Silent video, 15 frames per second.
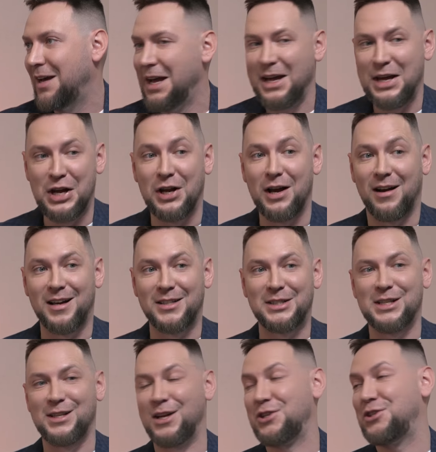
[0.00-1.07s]
все. и
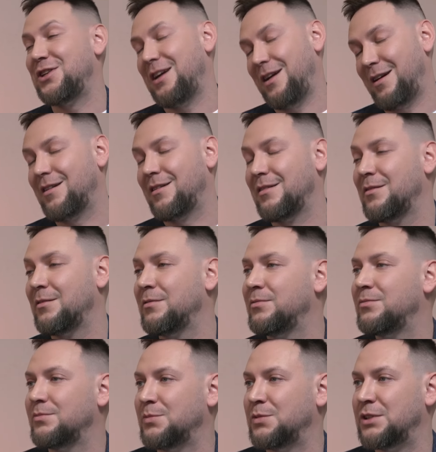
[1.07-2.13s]
гораздо сложнее э,
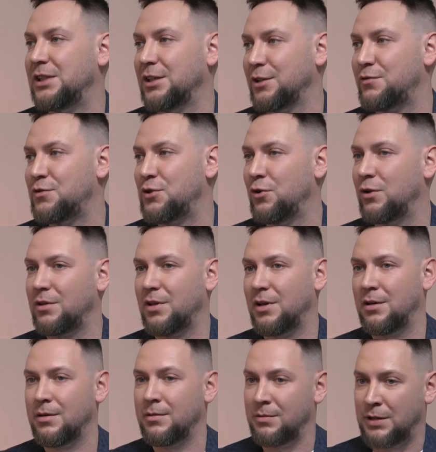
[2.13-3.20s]
сделать все
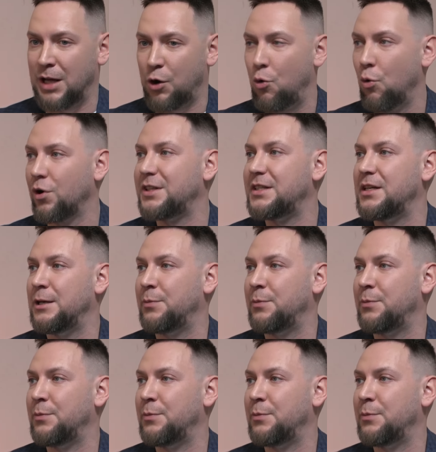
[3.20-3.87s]
это на корте.